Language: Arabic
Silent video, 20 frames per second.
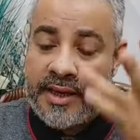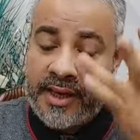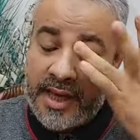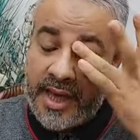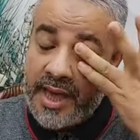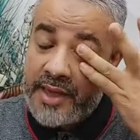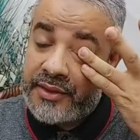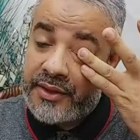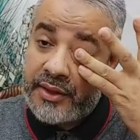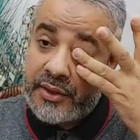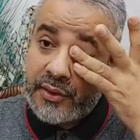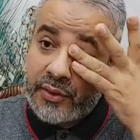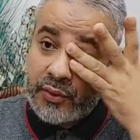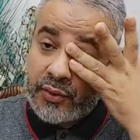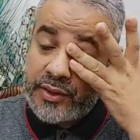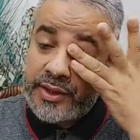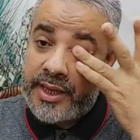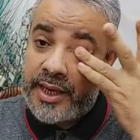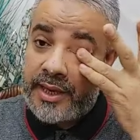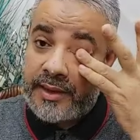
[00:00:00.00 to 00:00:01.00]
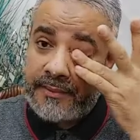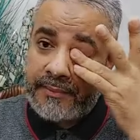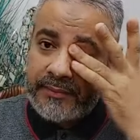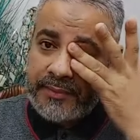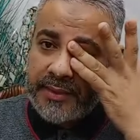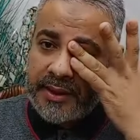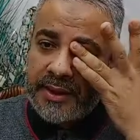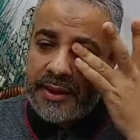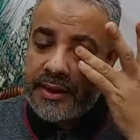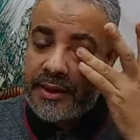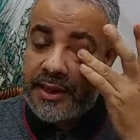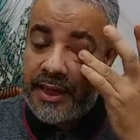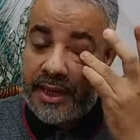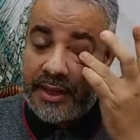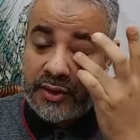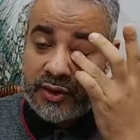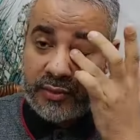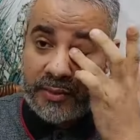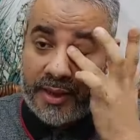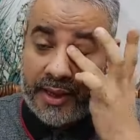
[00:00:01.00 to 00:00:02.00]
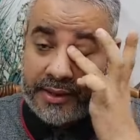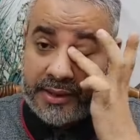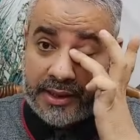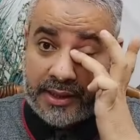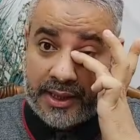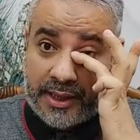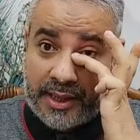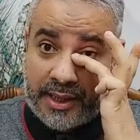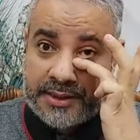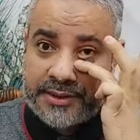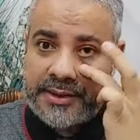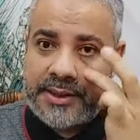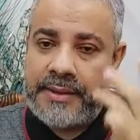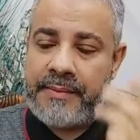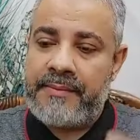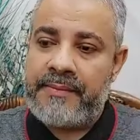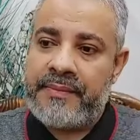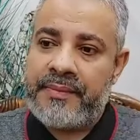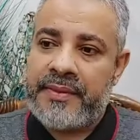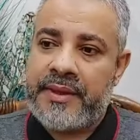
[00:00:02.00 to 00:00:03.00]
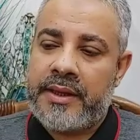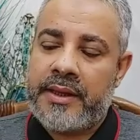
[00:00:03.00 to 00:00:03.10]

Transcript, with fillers: هذه الرؤيا يعني سبحان الله العظيم